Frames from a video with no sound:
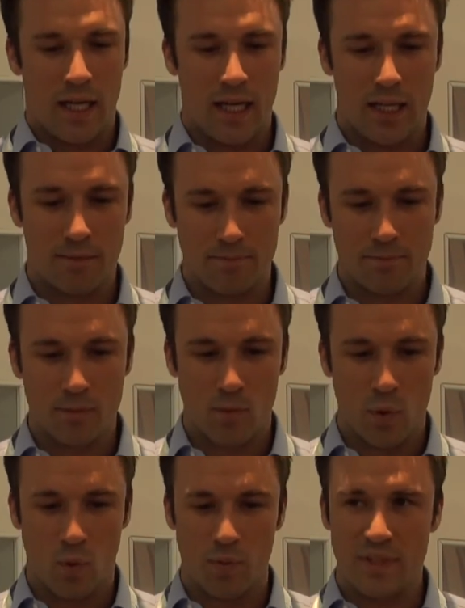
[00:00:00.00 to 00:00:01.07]
嗯，
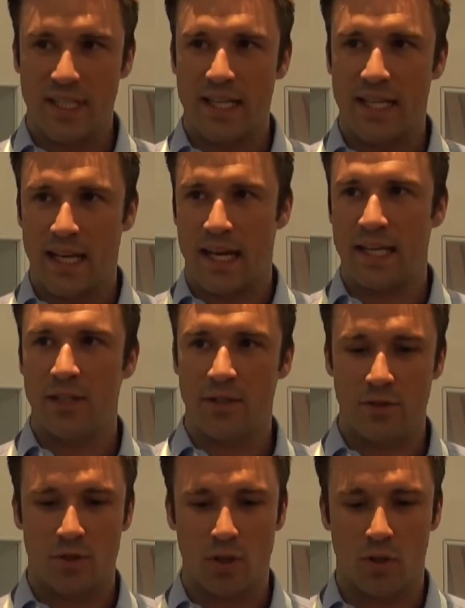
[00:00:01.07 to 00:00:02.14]
我们在改，
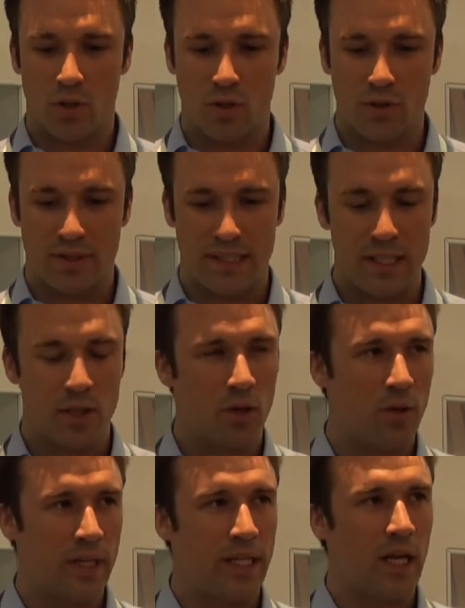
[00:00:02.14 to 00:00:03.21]
就提
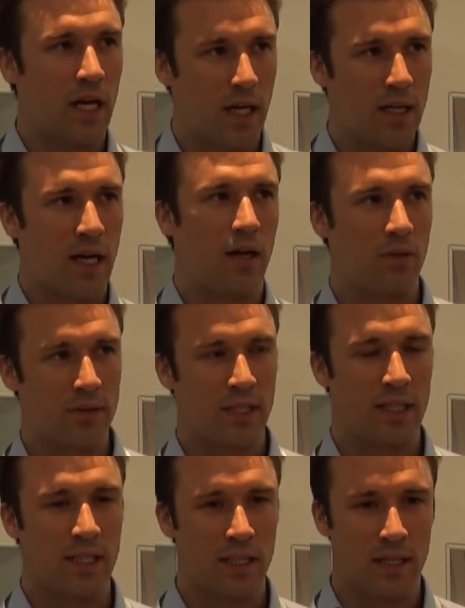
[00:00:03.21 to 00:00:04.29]
供一个很好
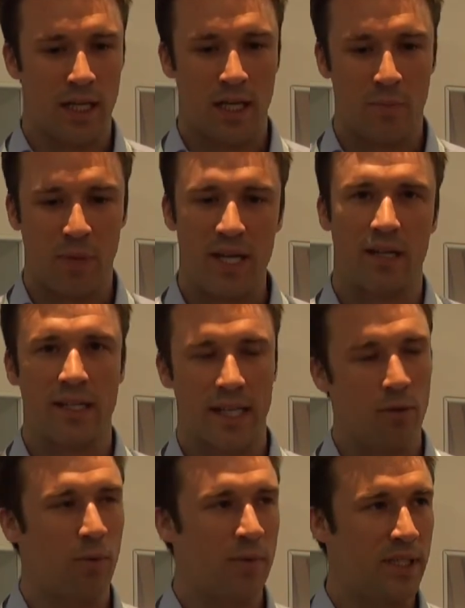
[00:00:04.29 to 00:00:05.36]
的呃配合
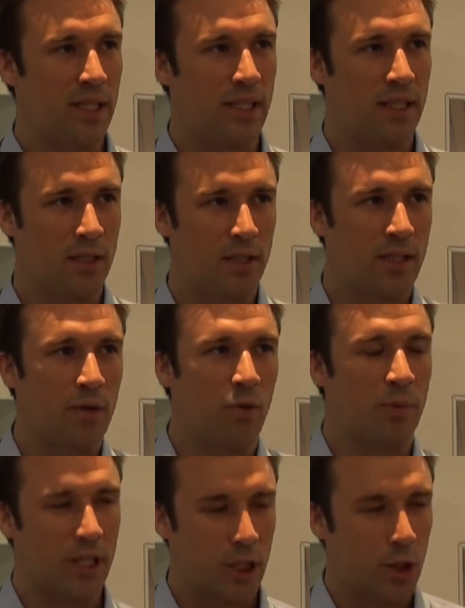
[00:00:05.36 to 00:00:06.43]
给我们的给我
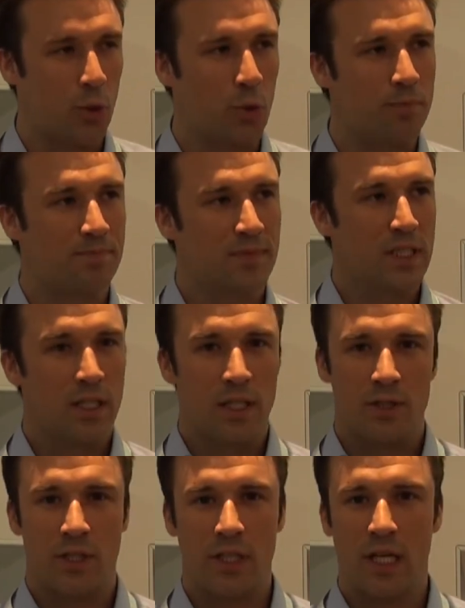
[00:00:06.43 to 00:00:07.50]
们的客户，
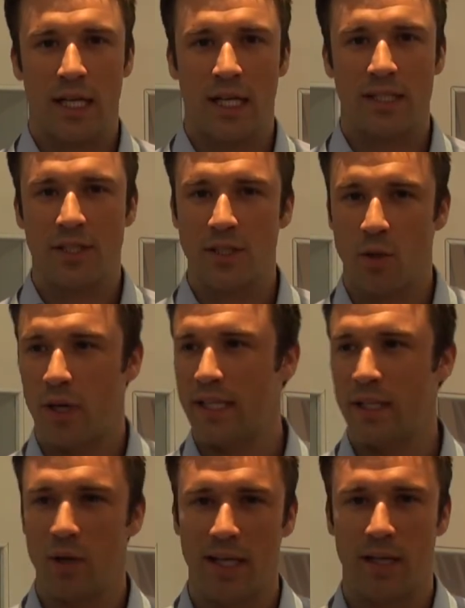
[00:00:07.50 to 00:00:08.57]
所以啊，谢谢欢
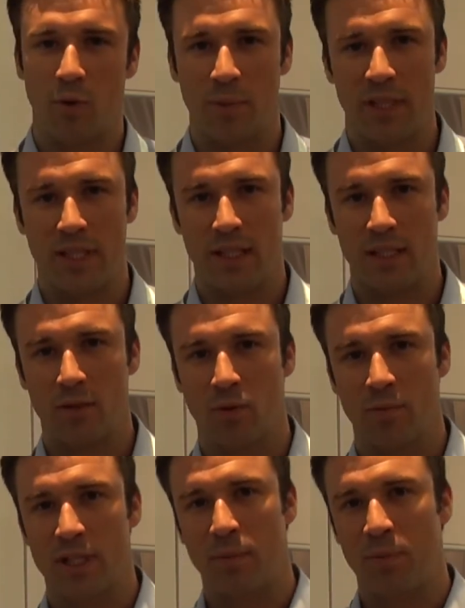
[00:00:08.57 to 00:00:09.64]
迎光临我们的我
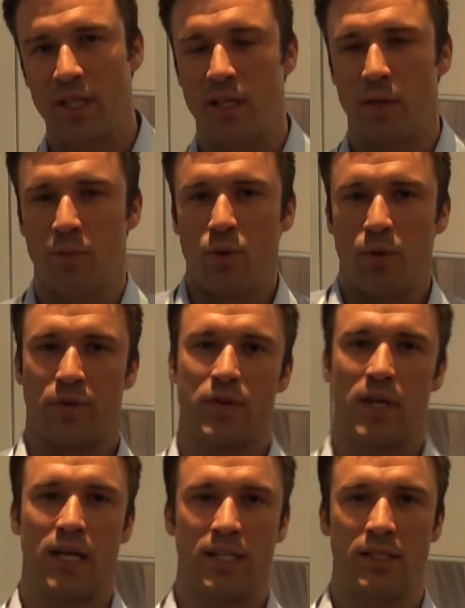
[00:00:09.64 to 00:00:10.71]
们的 Peter Booth
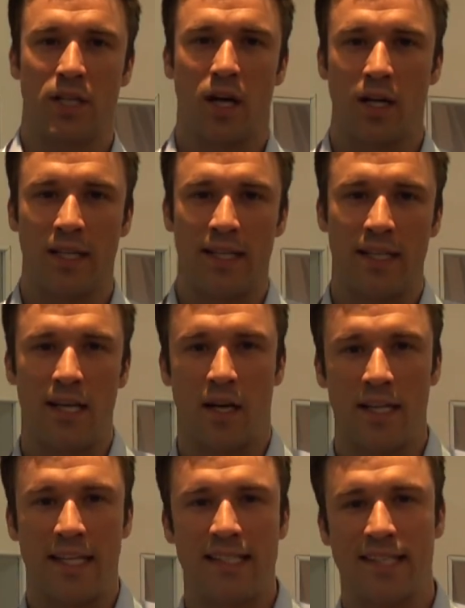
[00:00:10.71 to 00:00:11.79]
啊，这个二零
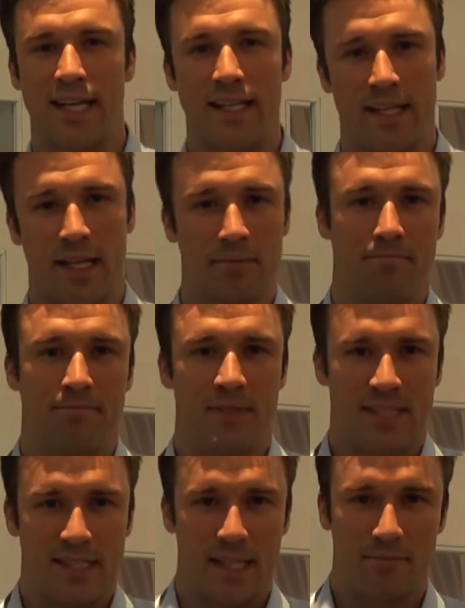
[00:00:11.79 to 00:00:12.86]
二零一三年的，
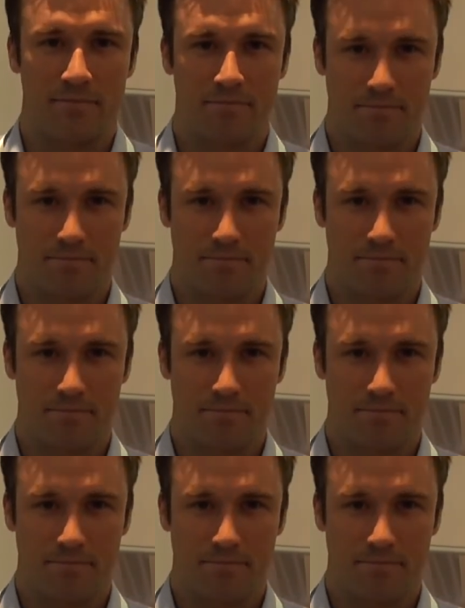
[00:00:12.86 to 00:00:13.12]
谢谢。